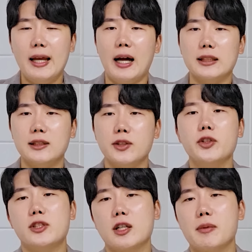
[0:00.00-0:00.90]
아직은 현
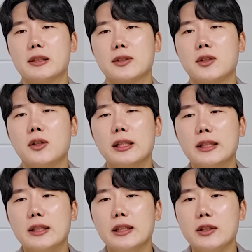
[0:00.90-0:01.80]
시점에서
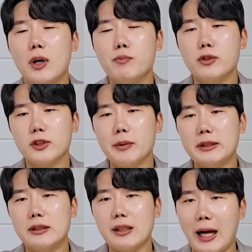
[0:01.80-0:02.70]
이러한 풀
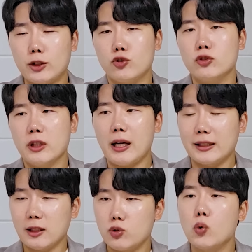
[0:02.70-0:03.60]
서비스를 갖추는 게
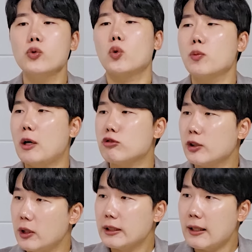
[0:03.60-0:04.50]
가장 좋은 돌파구가
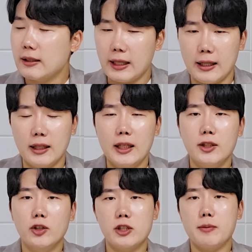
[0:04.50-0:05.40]
될 텐데
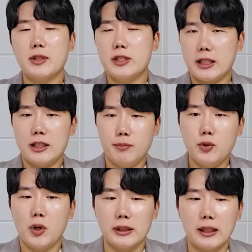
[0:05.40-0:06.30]
현 시점에선 시간이
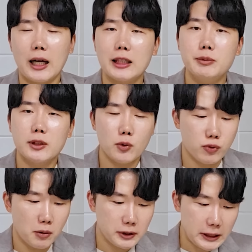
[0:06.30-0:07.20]
필요하다. 가끔씩 또
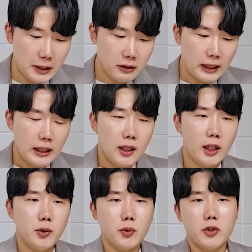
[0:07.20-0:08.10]
물어보세요.
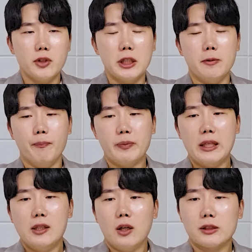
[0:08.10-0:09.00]
아니 호돌이님
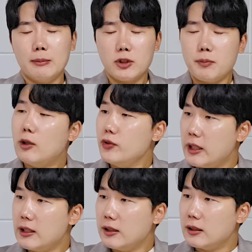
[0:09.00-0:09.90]
어, 삼성
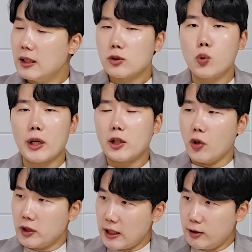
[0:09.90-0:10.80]
파운드리는 고객과
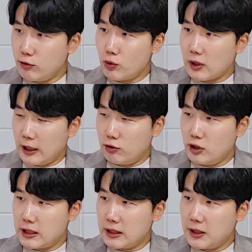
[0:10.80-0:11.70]
경쟁하는 구조를 가지고
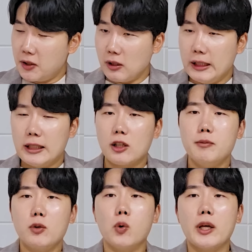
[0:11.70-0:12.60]
있잖아요.
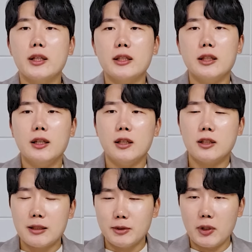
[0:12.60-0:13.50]
그러면 고객이 이
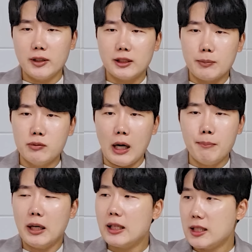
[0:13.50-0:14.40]
삼성한테 제품을 안
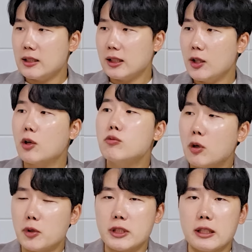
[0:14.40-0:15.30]
맡기지 않을까요? 라고
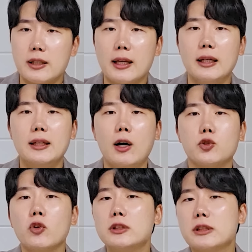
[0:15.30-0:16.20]
물어보시는데 아,
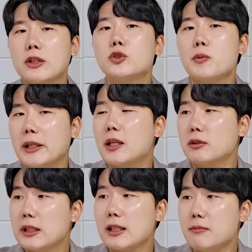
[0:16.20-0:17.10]
저는 그건 좀 아니라고
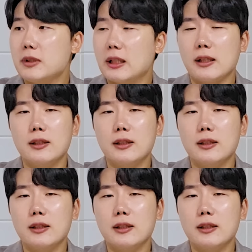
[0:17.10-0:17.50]
생각합니다.